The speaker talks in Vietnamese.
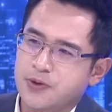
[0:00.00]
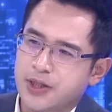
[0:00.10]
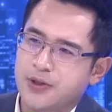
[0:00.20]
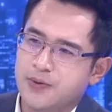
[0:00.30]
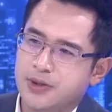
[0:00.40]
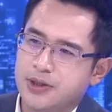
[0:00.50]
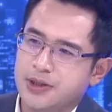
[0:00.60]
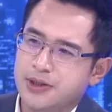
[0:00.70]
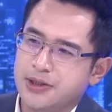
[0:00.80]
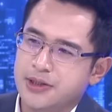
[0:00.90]
tôi hiểu
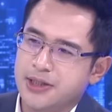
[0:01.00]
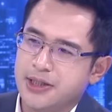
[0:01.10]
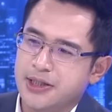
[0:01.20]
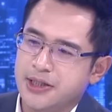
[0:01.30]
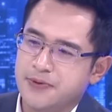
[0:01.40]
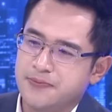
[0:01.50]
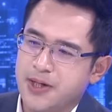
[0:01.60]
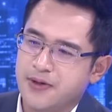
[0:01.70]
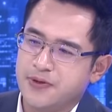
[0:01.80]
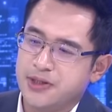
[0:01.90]
như những ý kiến
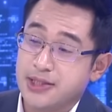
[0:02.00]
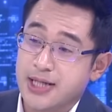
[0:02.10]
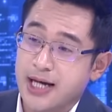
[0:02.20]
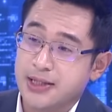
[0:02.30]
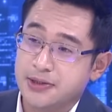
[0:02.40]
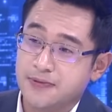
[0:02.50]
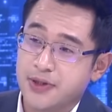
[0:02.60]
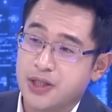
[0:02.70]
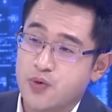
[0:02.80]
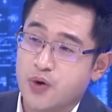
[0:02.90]
bà vừa đưa ra từ
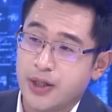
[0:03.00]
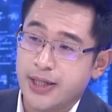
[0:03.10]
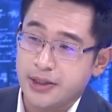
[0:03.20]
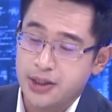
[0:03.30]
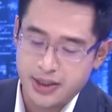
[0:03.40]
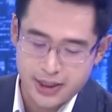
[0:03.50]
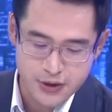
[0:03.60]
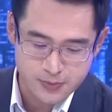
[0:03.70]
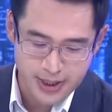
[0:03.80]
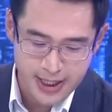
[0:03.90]
phía cơ quan quản lý nhà nước, nghĩa
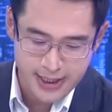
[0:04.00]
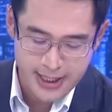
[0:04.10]
chúng ta